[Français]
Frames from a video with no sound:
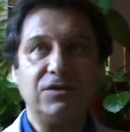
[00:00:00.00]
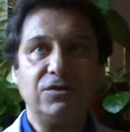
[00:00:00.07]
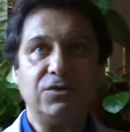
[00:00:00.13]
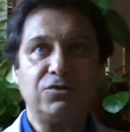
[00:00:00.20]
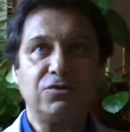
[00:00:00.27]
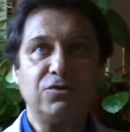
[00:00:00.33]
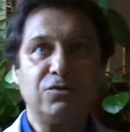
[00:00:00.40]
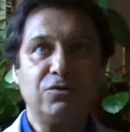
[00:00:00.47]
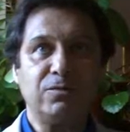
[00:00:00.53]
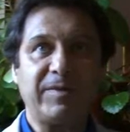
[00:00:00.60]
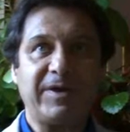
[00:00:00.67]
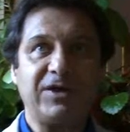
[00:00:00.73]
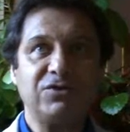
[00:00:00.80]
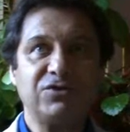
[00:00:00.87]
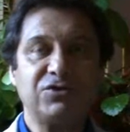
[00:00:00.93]
notre
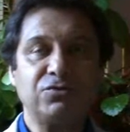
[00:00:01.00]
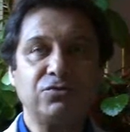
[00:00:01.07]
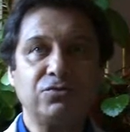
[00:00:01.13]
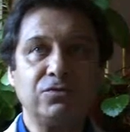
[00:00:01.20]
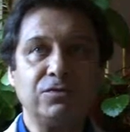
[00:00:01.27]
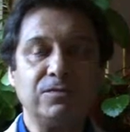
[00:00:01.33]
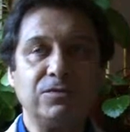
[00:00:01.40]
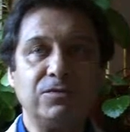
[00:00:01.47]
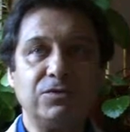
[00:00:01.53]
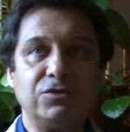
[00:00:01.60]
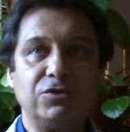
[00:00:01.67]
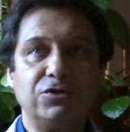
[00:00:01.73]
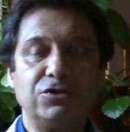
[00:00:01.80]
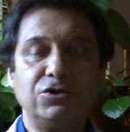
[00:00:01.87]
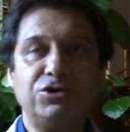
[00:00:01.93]
compréhension
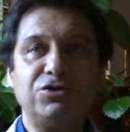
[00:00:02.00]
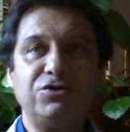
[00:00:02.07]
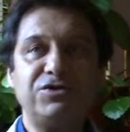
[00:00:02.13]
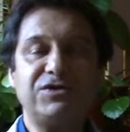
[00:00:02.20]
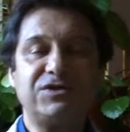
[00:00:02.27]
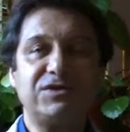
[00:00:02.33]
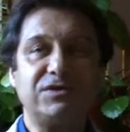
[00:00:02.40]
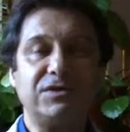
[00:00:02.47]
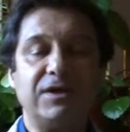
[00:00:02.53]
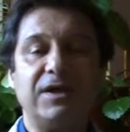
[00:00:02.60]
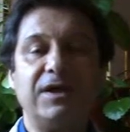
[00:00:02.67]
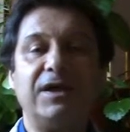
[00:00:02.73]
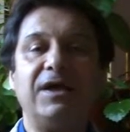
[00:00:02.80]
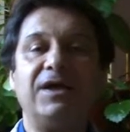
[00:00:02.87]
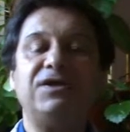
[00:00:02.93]
juste
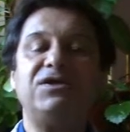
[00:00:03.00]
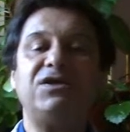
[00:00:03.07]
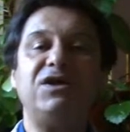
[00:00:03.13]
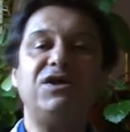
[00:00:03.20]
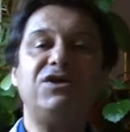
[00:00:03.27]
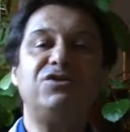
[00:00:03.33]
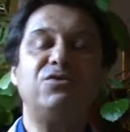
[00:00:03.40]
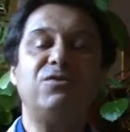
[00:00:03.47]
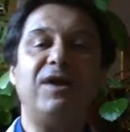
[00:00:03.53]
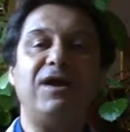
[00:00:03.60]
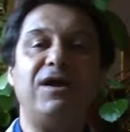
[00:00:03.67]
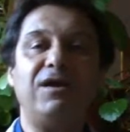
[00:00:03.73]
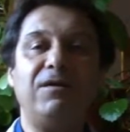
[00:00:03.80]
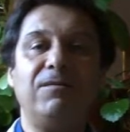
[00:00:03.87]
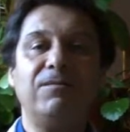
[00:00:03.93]

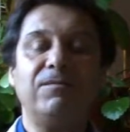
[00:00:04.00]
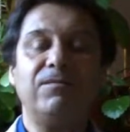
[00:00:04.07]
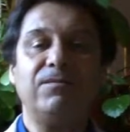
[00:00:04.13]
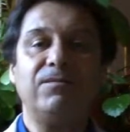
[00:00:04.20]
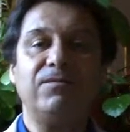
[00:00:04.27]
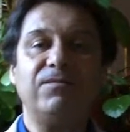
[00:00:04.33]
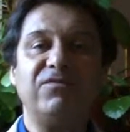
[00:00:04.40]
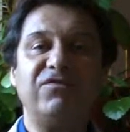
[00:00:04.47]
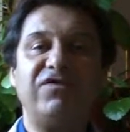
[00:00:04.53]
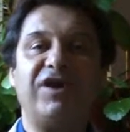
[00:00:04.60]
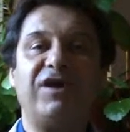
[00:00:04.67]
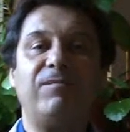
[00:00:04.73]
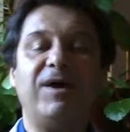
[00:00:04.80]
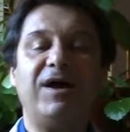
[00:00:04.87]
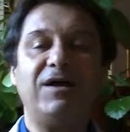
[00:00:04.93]
intellectuelle,
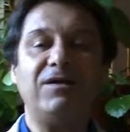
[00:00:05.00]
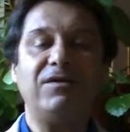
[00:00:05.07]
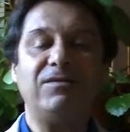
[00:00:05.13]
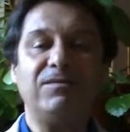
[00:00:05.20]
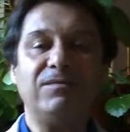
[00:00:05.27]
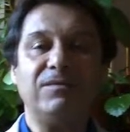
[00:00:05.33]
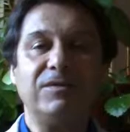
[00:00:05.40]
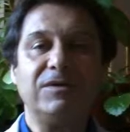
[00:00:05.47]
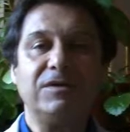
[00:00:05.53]
verbale.